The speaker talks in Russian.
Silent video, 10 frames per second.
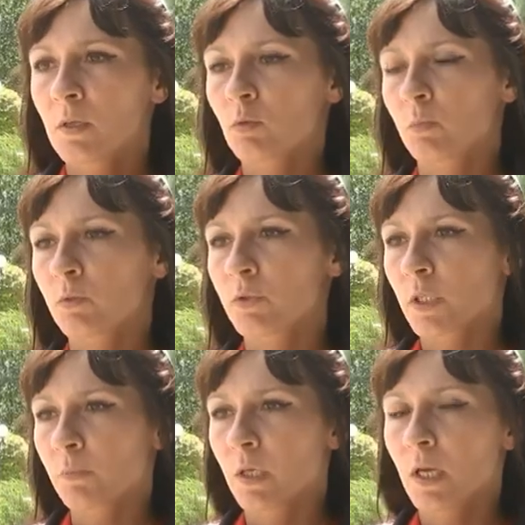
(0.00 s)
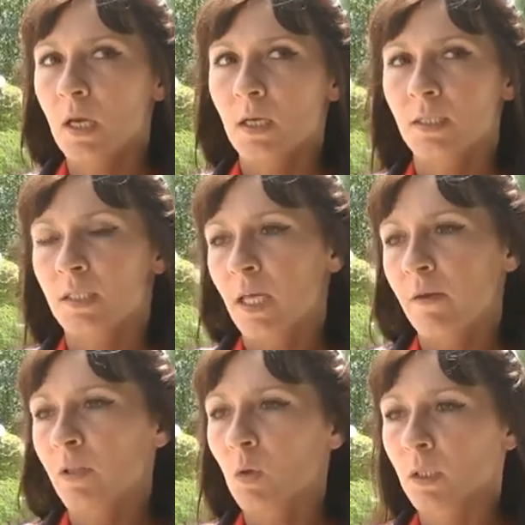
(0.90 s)
Сумма ущерба
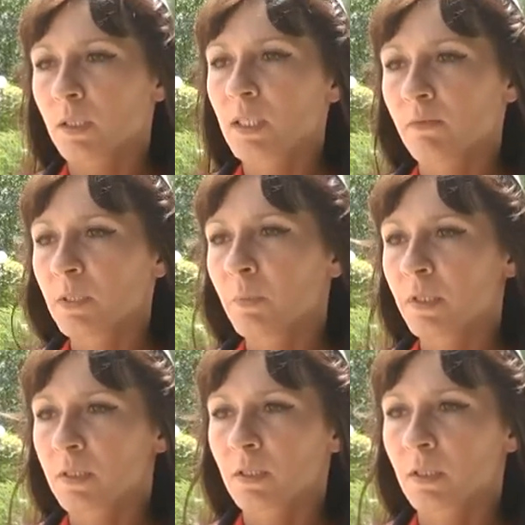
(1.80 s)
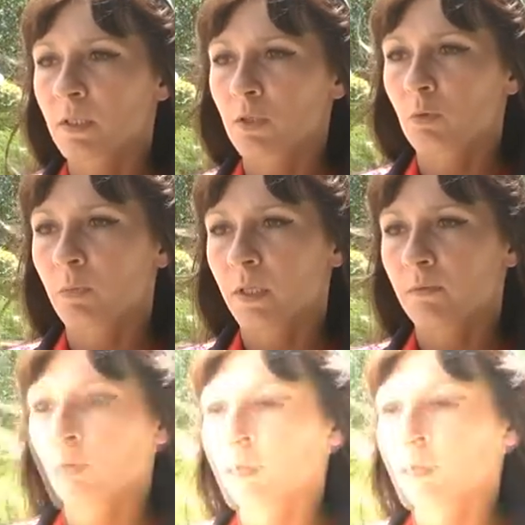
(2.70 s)
составила около 180 тысяч рублей.